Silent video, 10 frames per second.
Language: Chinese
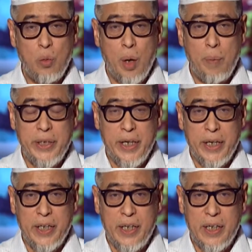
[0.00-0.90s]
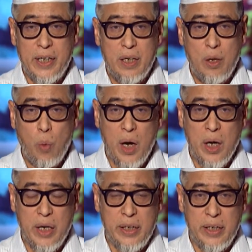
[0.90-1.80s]
我们这个
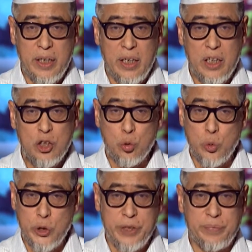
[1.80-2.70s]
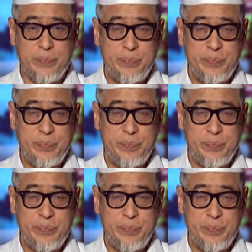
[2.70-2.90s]
work 的属性，